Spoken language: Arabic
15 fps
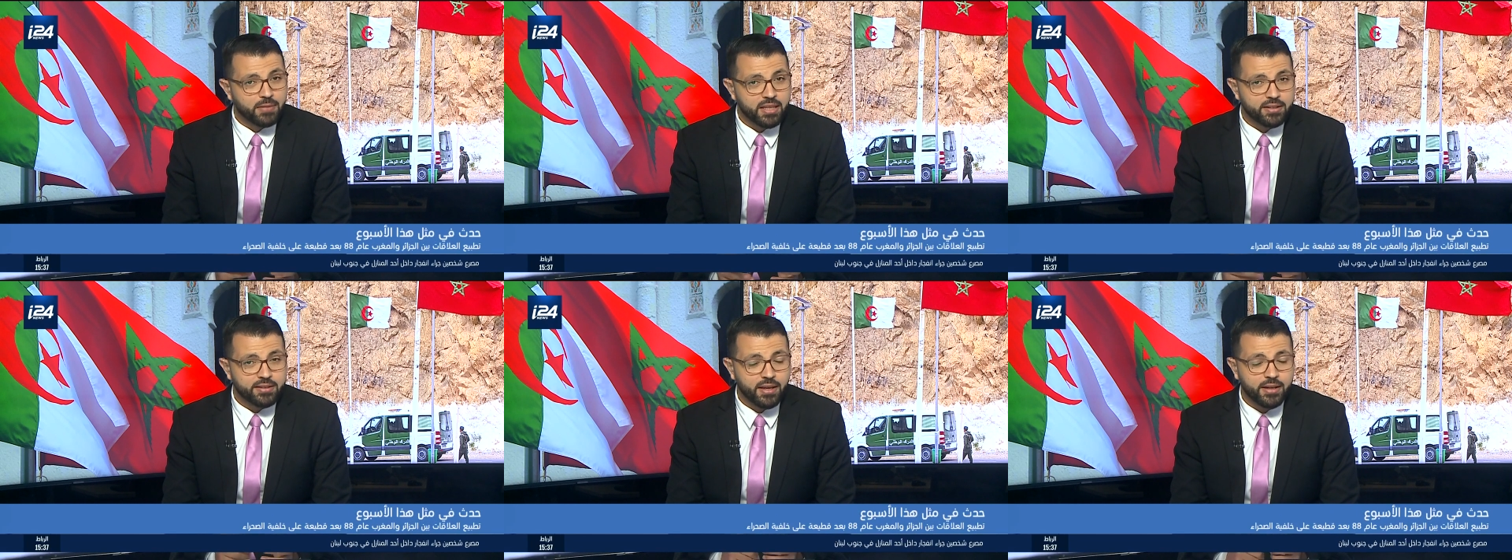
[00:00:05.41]

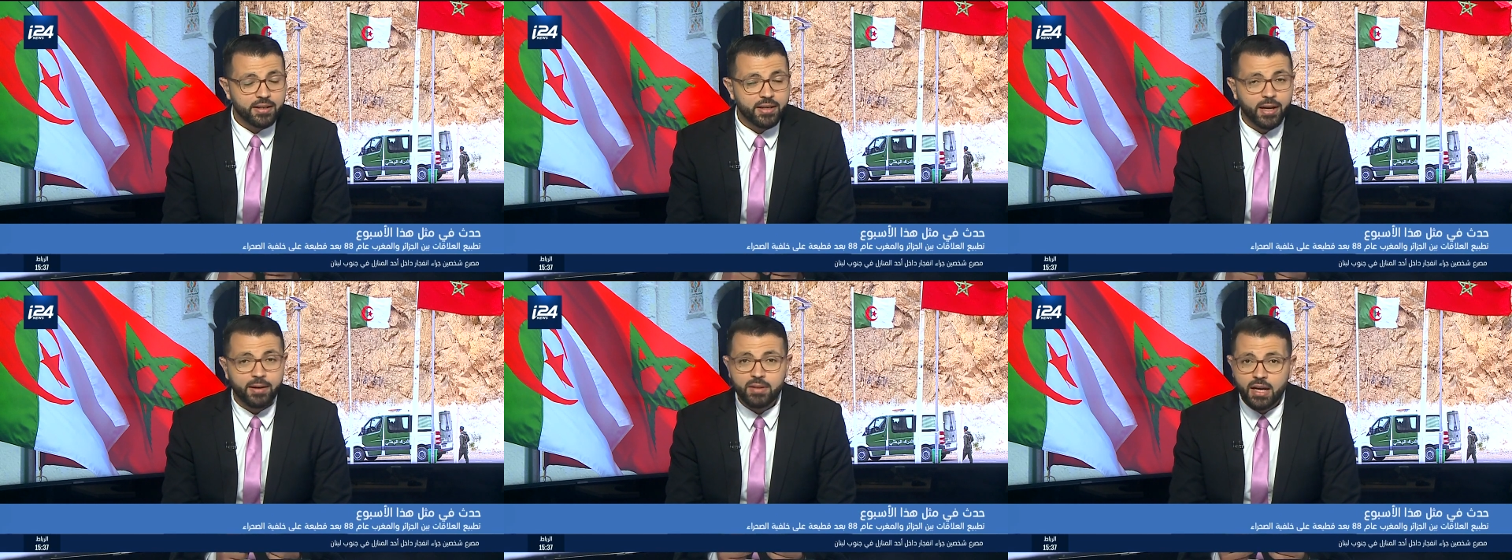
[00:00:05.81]
هذا
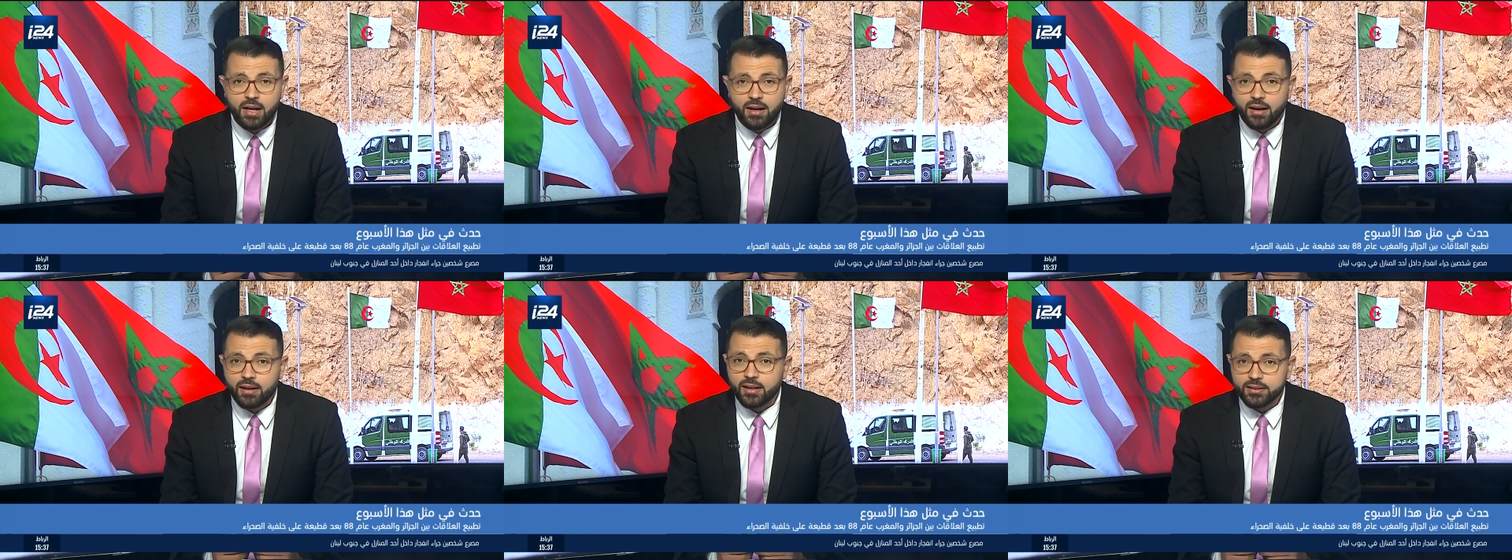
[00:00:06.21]
صحيح
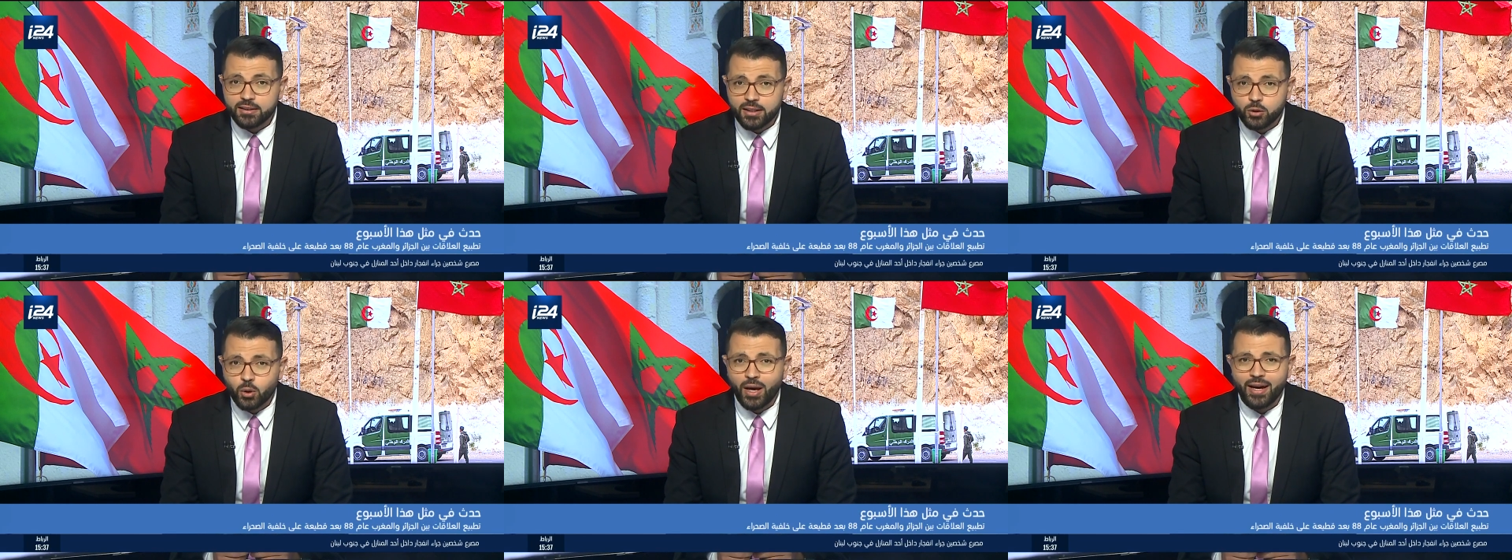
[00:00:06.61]

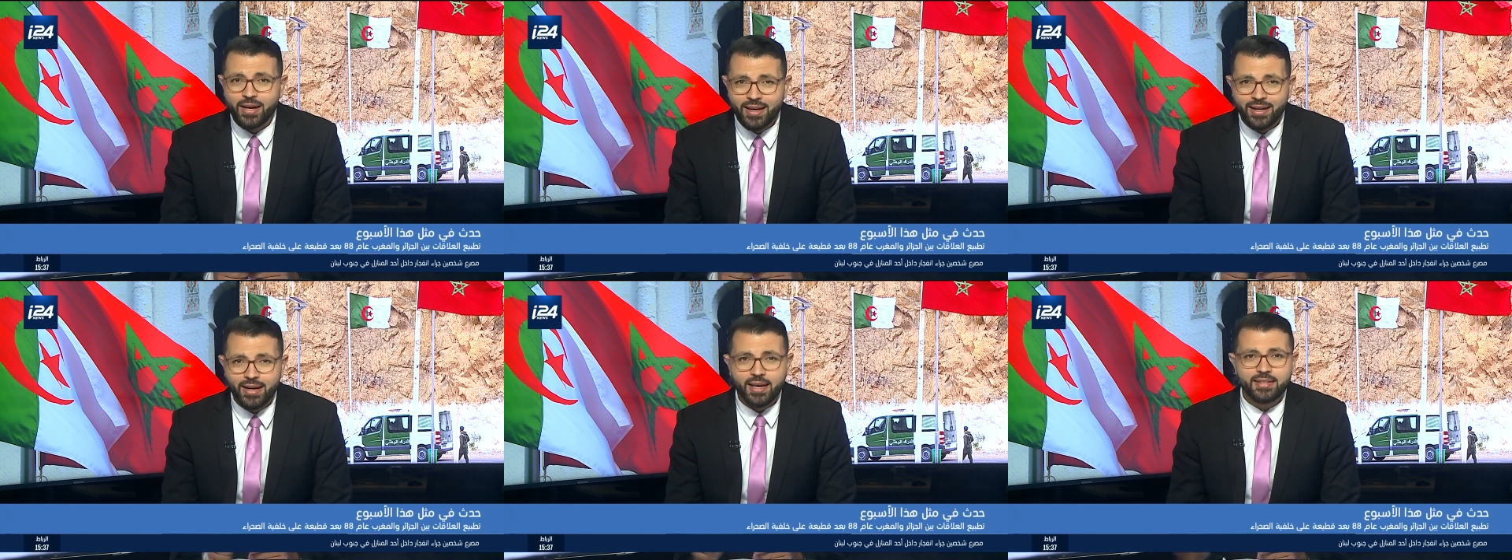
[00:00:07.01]
القطيعة
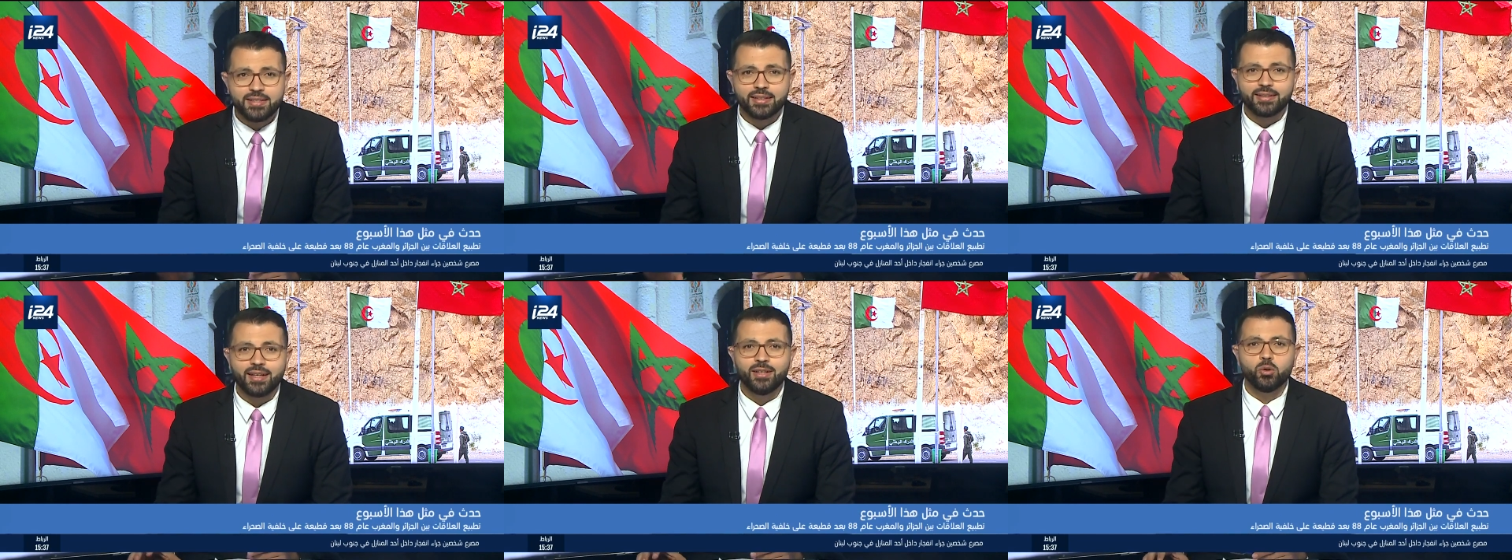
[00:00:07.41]
الحالية ليست